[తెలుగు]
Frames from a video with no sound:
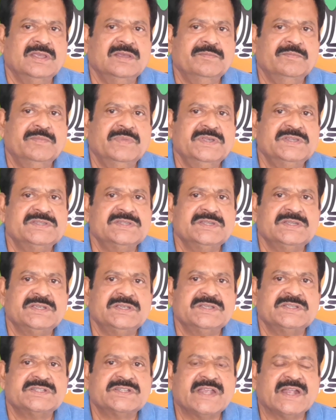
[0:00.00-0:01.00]
ఈ బీసీ
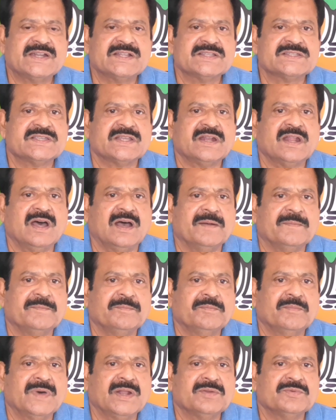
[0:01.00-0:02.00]
స్టేటస్ అన్న
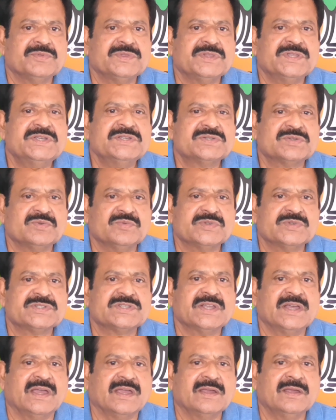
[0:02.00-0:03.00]
మనం
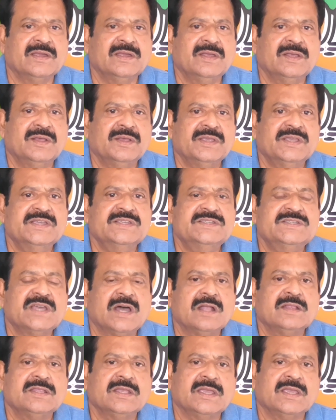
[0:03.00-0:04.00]
తీసుకువస్తే ఈ
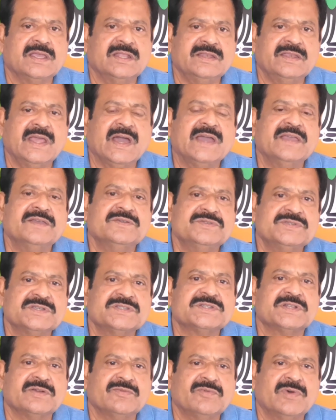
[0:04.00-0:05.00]
జాతికి న్యాయం
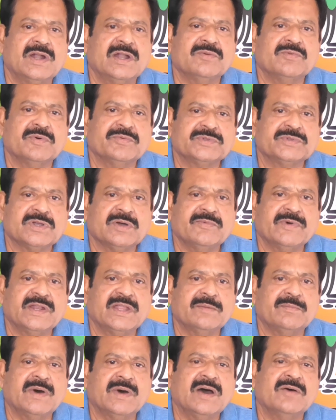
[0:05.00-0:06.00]
చేసిన వాళ్ళం
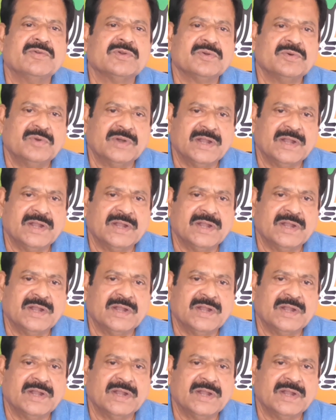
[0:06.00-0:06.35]
అవుతామనే భావన